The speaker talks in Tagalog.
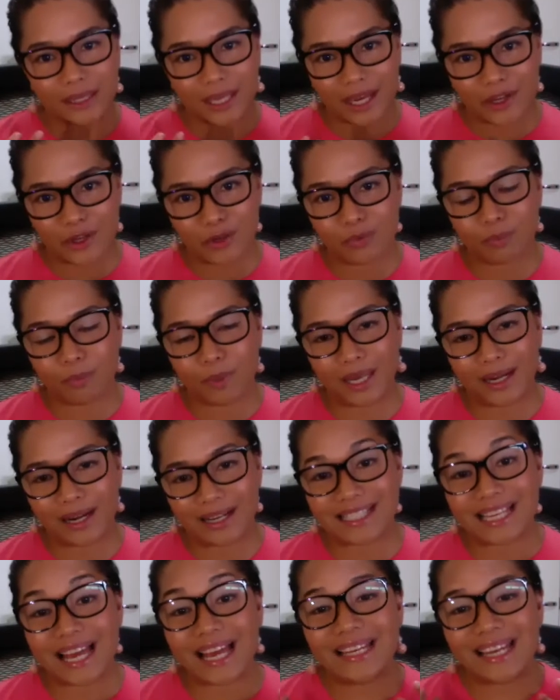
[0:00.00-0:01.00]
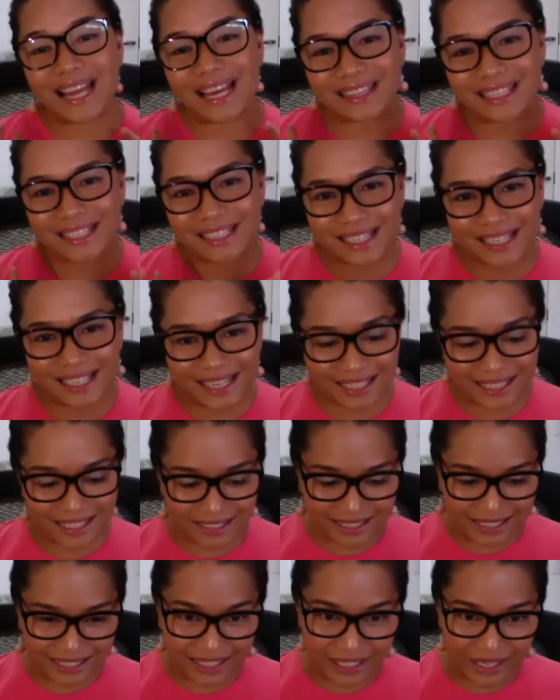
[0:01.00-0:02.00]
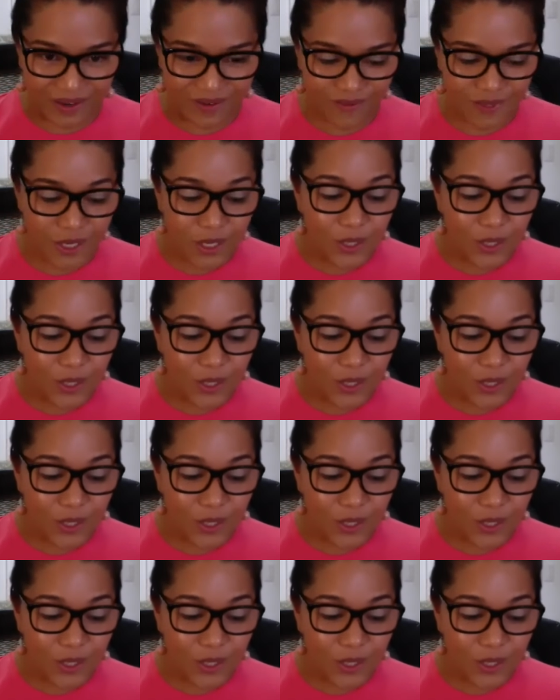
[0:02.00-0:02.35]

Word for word: tayong pera, saan natin ilalagay?